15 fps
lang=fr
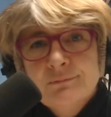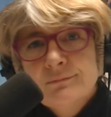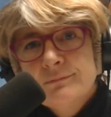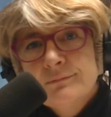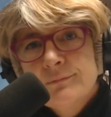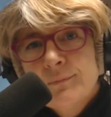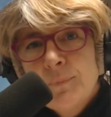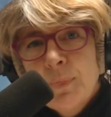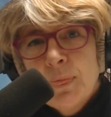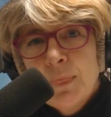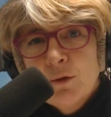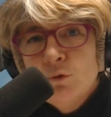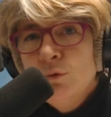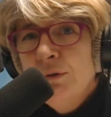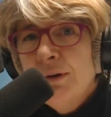
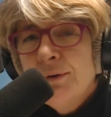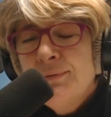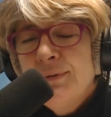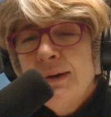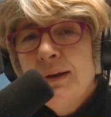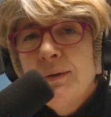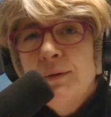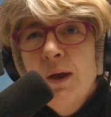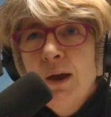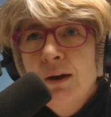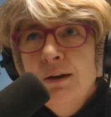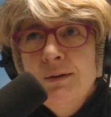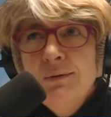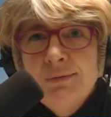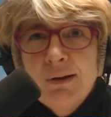aconfessionnelle. Tout à fait.
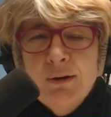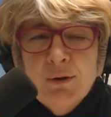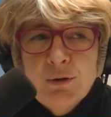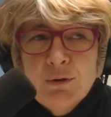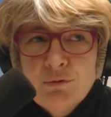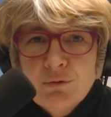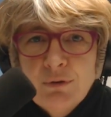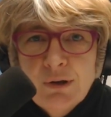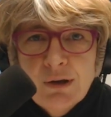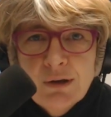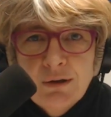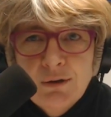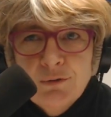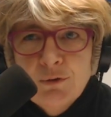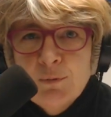Les valeurs sur
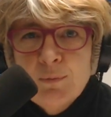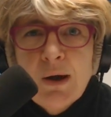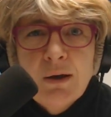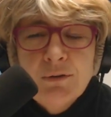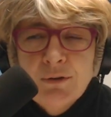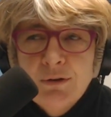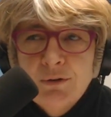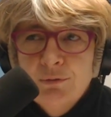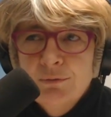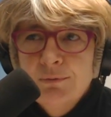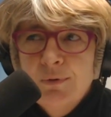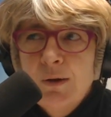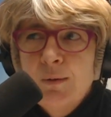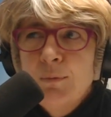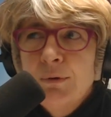lesquelles elle se base, elles sont
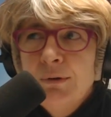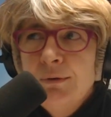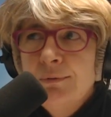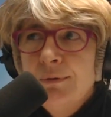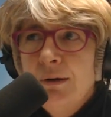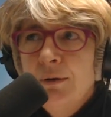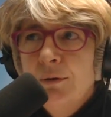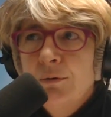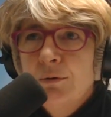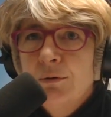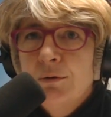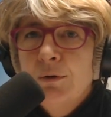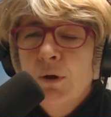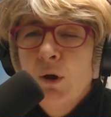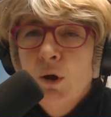vraiment des valeurs
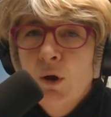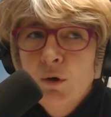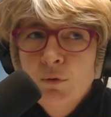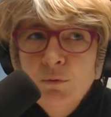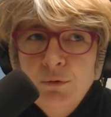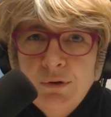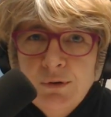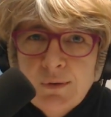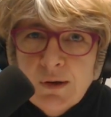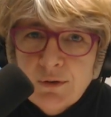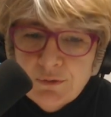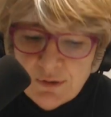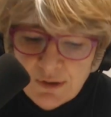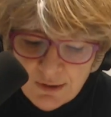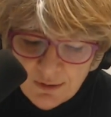euh,
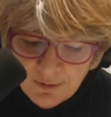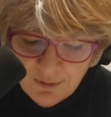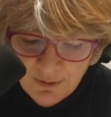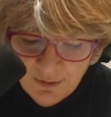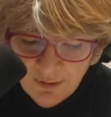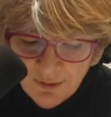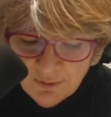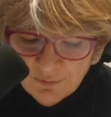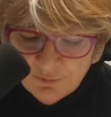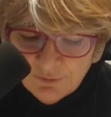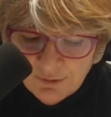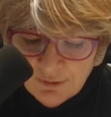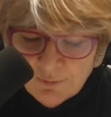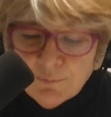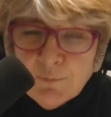universelles.
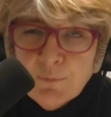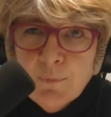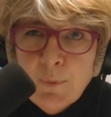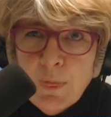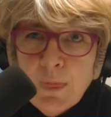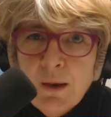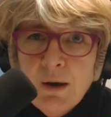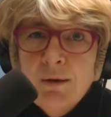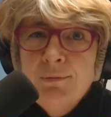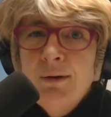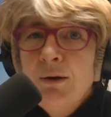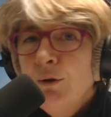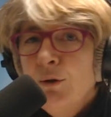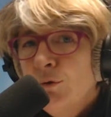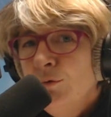C'est la
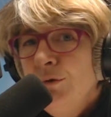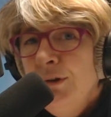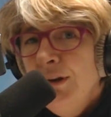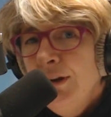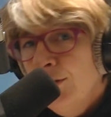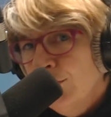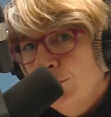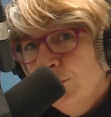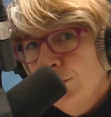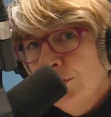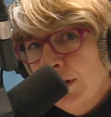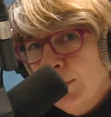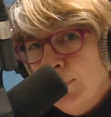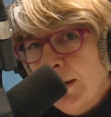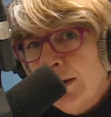valeur unique de
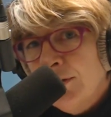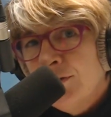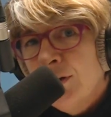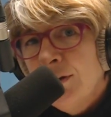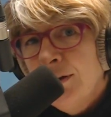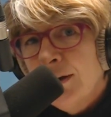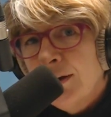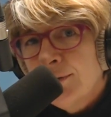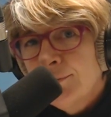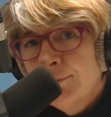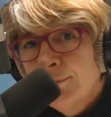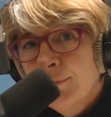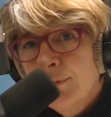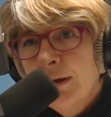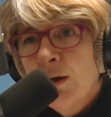chaque personne,
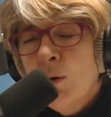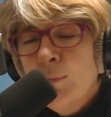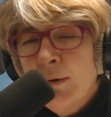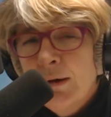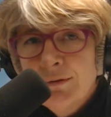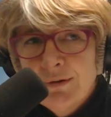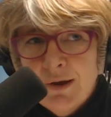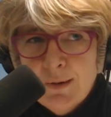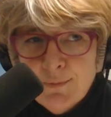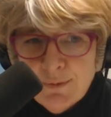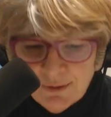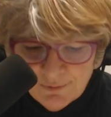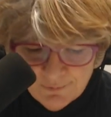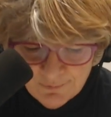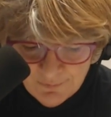
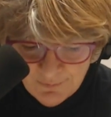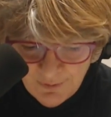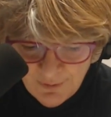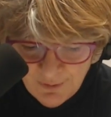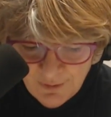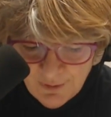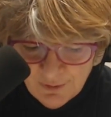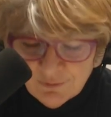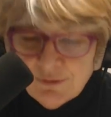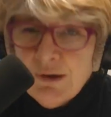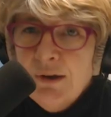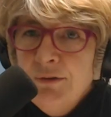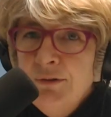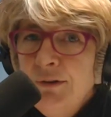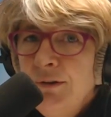irremplaçable. C'est
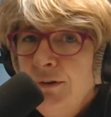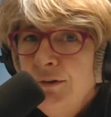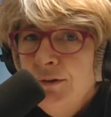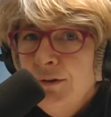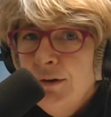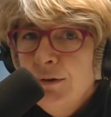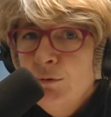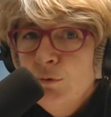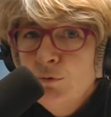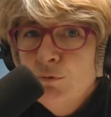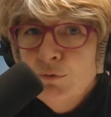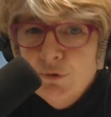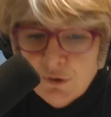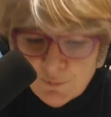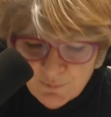la dignité de
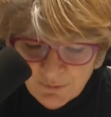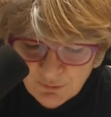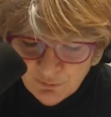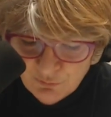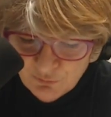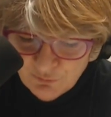tout homme et de